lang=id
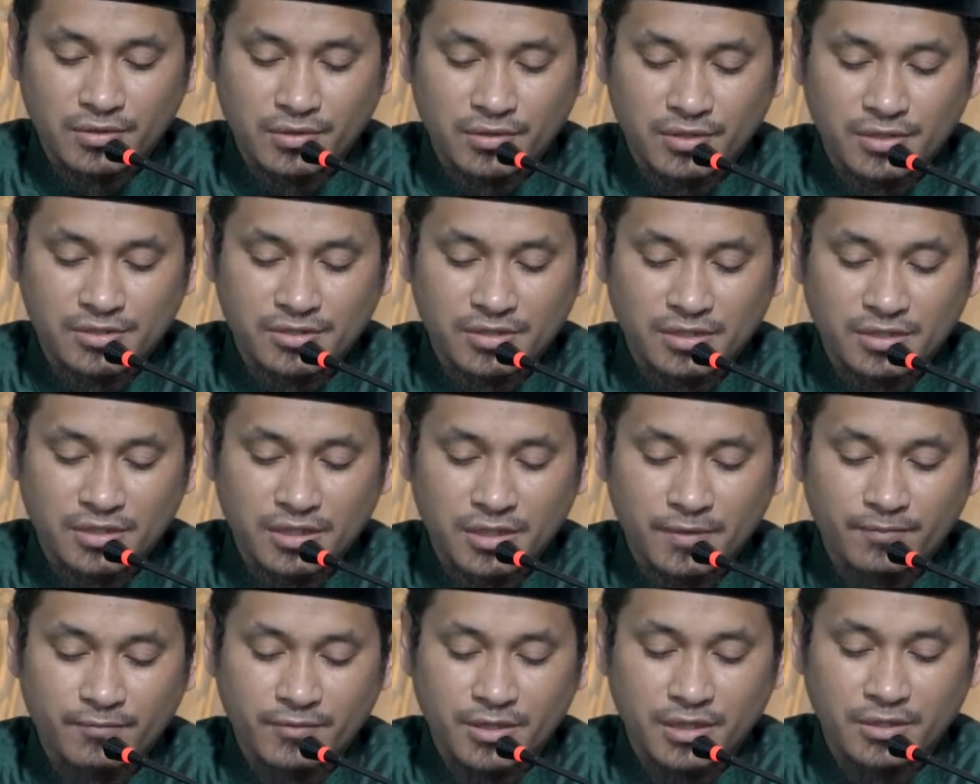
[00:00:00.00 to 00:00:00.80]
alaihi
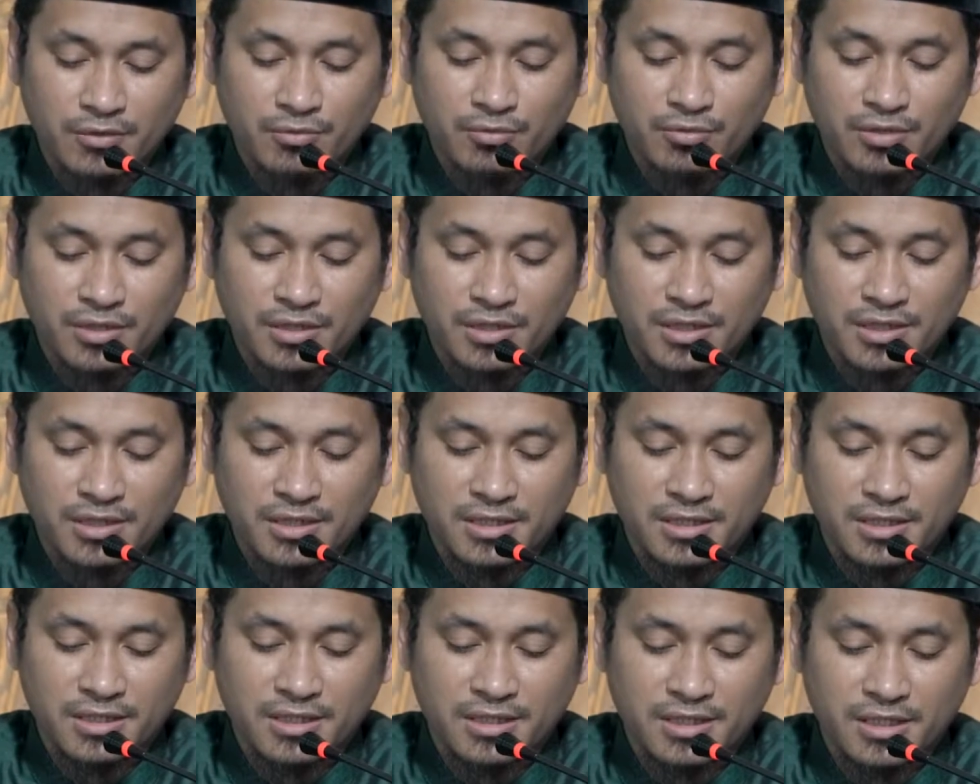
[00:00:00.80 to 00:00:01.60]
wasallam awalan
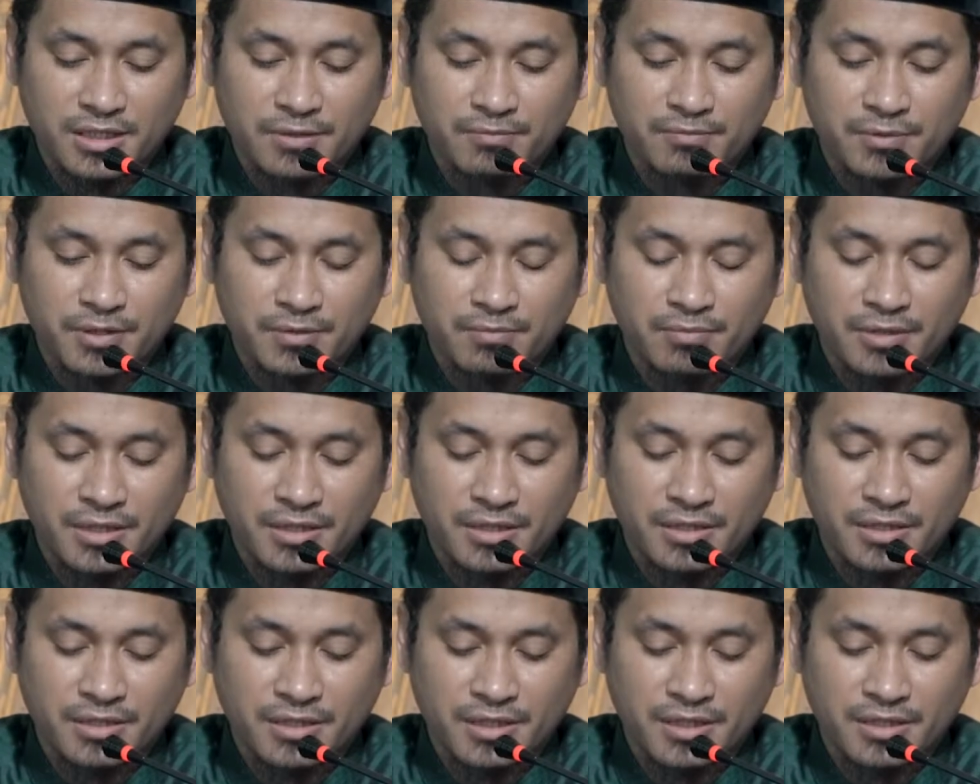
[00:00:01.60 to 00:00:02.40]
li Abi
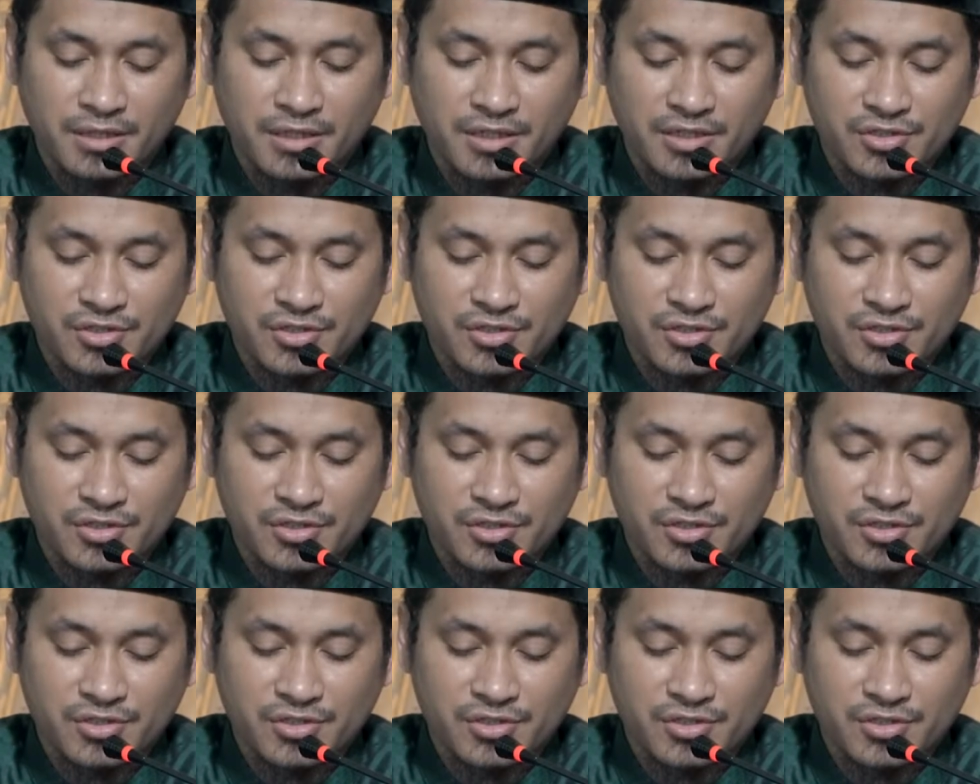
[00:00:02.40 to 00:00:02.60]
Bakrin